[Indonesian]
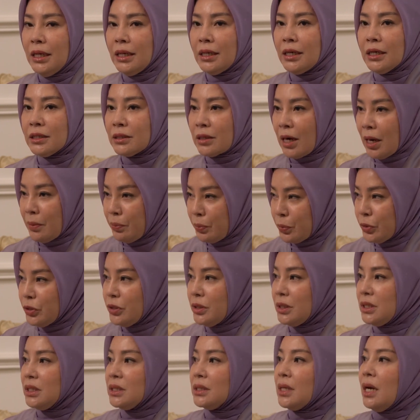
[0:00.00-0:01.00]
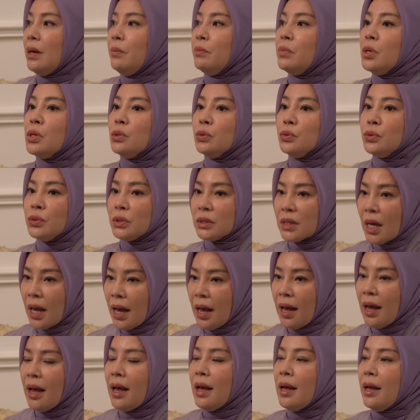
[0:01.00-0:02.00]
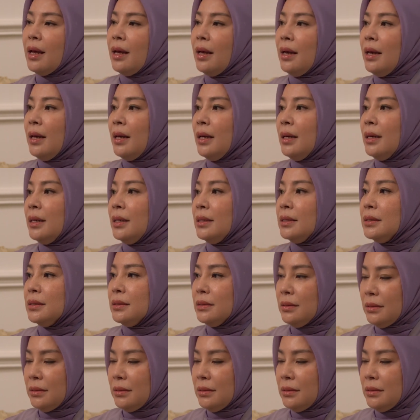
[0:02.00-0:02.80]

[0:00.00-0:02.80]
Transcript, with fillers: ngetrend pun kita berusaha uh,